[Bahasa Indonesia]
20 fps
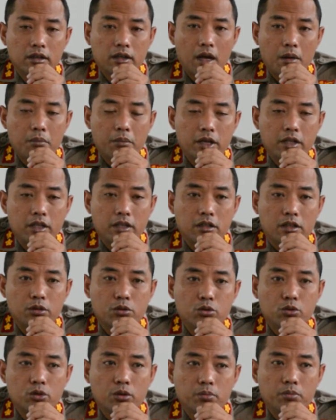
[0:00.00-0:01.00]
kampanye
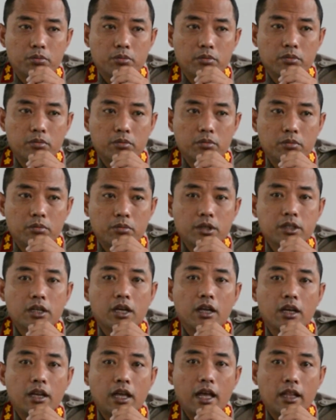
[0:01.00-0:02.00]
tertutup
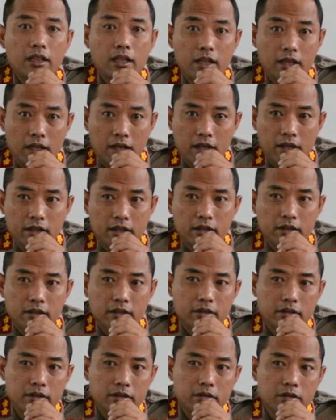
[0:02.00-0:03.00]
bisa kelihatan kan
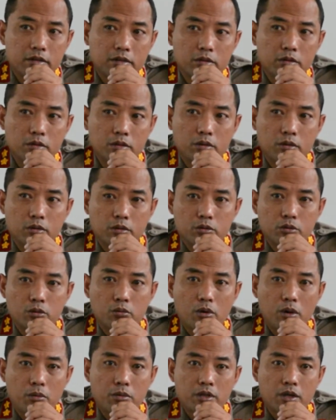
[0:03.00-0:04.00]

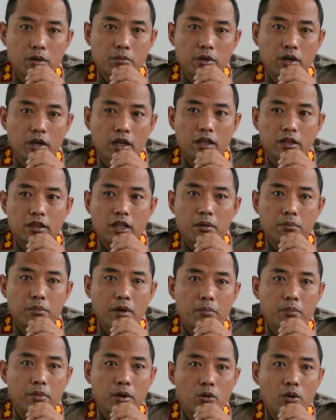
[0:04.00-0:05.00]
semua bisa melihat
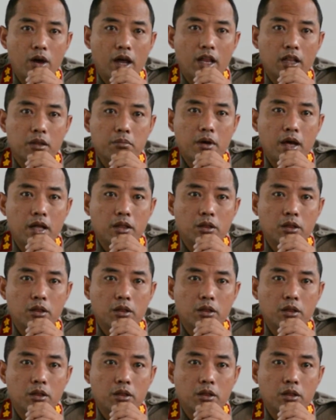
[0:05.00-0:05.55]
tanpa perlu alat